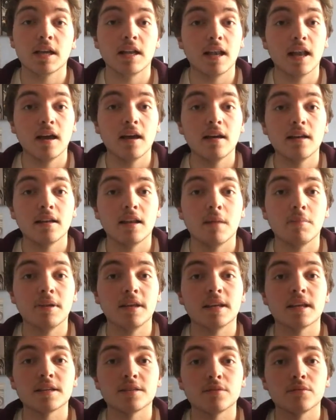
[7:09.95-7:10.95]
Là,
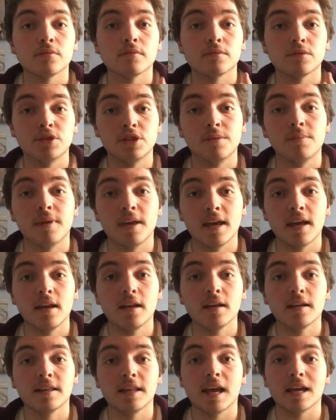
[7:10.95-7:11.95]
l'application JBL
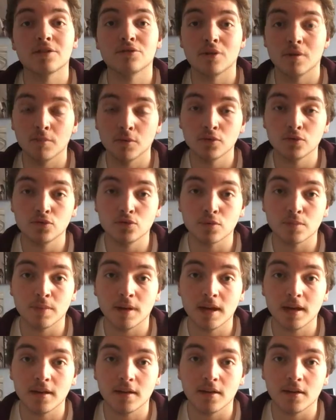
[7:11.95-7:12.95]
n'est actuellement toujours
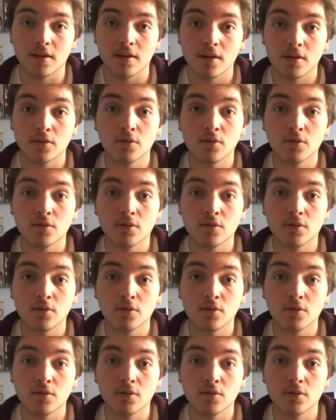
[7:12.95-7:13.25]
pas euh,